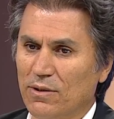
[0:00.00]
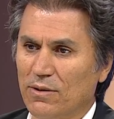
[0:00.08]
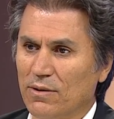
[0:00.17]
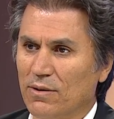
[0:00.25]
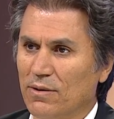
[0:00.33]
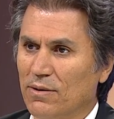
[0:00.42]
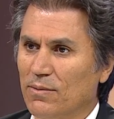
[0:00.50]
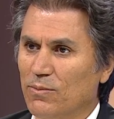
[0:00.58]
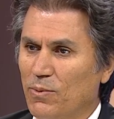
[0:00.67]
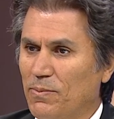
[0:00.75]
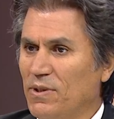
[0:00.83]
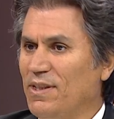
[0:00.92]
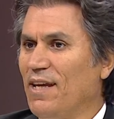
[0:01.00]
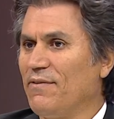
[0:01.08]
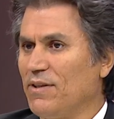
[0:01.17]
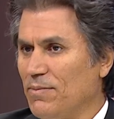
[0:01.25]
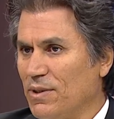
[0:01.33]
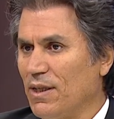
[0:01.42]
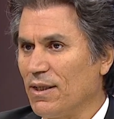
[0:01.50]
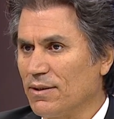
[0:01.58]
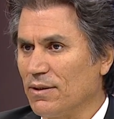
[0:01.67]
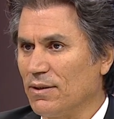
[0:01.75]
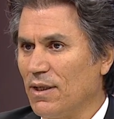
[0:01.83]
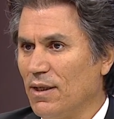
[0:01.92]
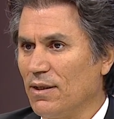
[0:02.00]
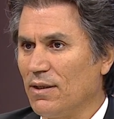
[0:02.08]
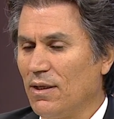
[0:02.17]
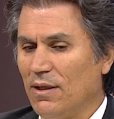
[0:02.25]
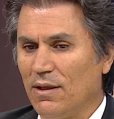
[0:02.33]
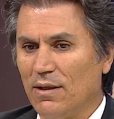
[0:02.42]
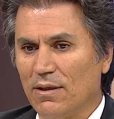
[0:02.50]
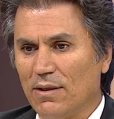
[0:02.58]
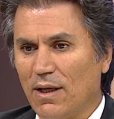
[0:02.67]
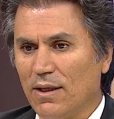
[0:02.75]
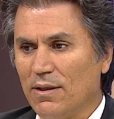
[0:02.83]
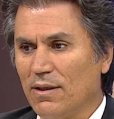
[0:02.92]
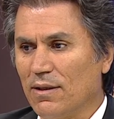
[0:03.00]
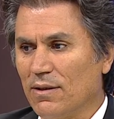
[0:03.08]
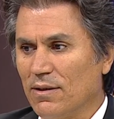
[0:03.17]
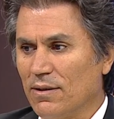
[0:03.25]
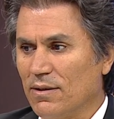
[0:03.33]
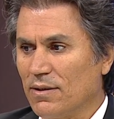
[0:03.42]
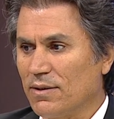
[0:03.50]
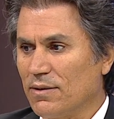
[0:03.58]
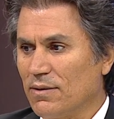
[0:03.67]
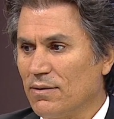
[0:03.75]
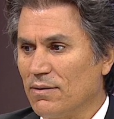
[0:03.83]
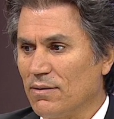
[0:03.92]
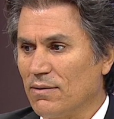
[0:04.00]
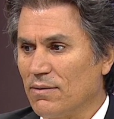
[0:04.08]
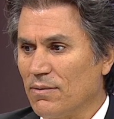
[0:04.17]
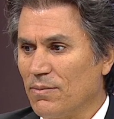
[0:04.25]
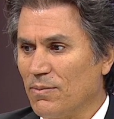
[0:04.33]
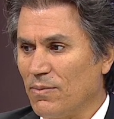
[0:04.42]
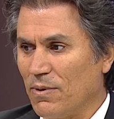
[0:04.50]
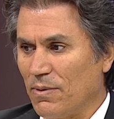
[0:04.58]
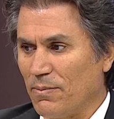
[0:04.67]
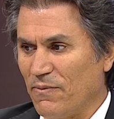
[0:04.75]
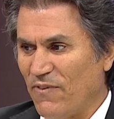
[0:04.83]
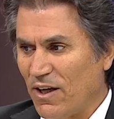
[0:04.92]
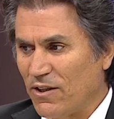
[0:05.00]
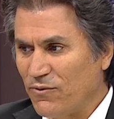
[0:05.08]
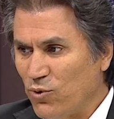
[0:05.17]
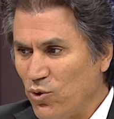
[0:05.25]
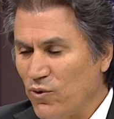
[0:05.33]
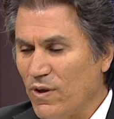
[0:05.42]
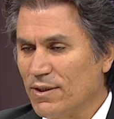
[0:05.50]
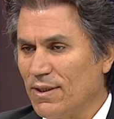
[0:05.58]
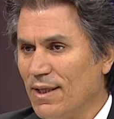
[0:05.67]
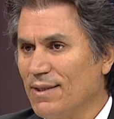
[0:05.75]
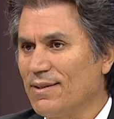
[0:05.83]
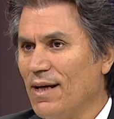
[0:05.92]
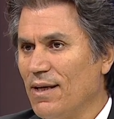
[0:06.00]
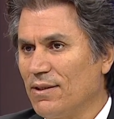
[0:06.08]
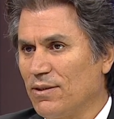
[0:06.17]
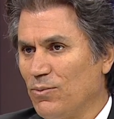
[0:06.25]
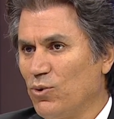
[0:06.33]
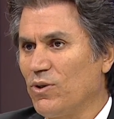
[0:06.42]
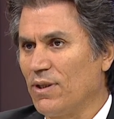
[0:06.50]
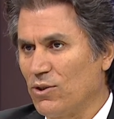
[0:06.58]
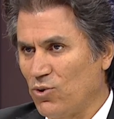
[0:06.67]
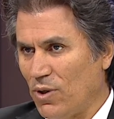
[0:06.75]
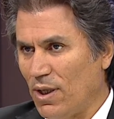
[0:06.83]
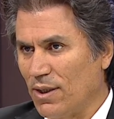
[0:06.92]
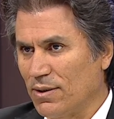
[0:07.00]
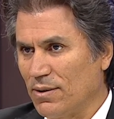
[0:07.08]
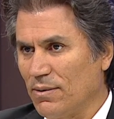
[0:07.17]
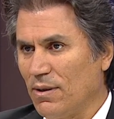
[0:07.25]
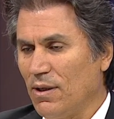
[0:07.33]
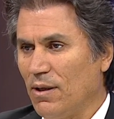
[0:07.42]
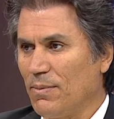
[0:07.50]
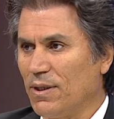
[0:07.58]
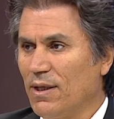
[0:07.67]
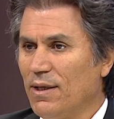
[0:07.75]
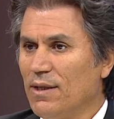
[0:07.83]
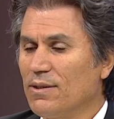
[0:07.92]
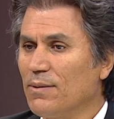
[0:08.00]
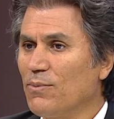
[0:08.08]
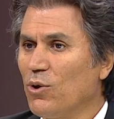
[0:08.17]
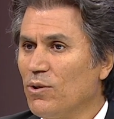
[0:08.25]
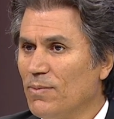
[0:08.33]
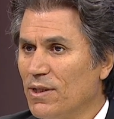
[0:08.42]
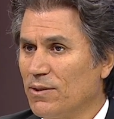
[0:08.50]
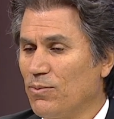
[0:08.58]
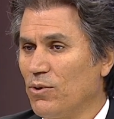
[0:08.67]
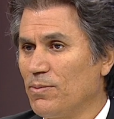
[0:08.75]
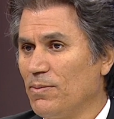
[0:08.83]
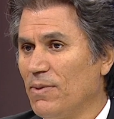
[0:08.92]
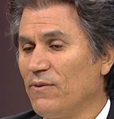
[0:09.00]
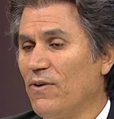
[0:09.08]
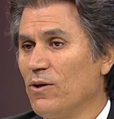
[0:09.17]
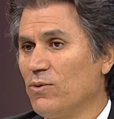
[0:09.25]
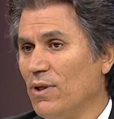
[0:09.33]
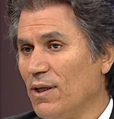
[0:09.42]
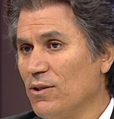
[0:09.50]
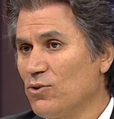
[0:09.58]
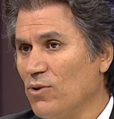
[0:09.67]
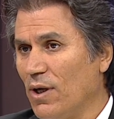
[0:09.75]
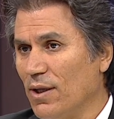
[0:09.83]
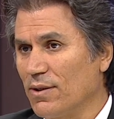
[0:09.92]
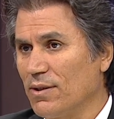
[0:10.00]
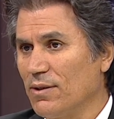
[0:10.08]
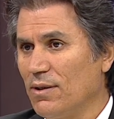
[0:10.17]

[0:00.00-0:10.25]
E, bu bir devrimdir aslında. Yani ee, vakıf üniversitelerin sayesinde bu ülkede çoğaldı. Beden eğitim bölümleri, spor bilimleri fakülteleri çoğaldı.